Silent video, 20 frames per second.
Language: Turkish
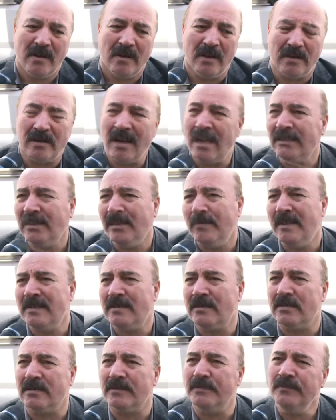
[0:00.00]
E, rahatlama
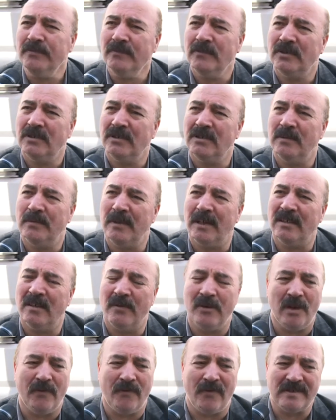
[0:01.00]
hissettim. Şimdi bana da
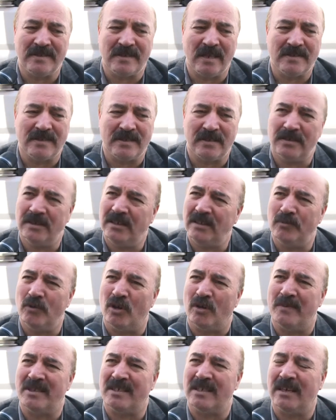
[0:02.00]
öyle fazla sıkı
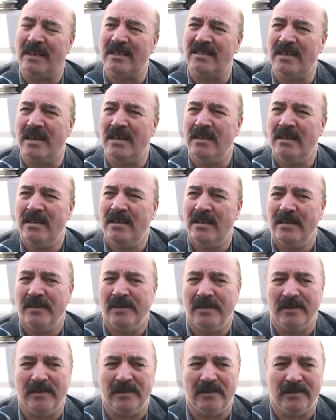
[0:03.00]
gitmiyorum. Mesela gece
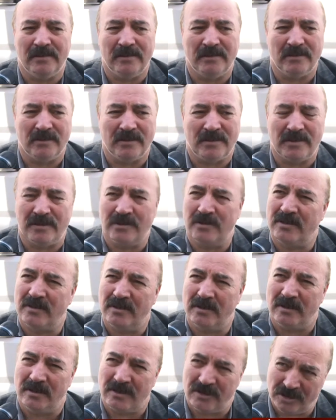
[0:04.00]
e,
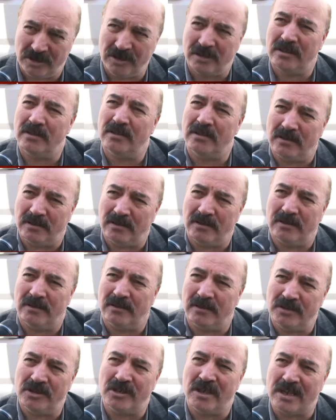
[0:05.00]
e, sık
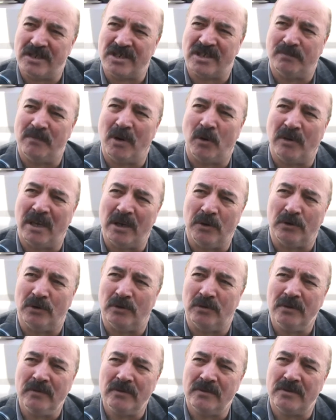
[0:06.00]
e, dışarı çıkma olayı
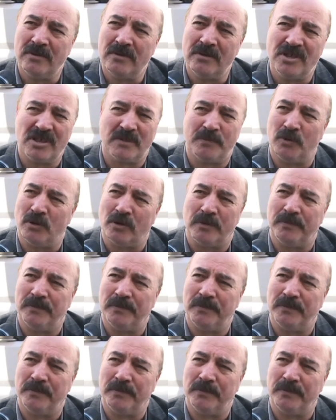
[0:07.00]
oluyor. Çıkmıyorum.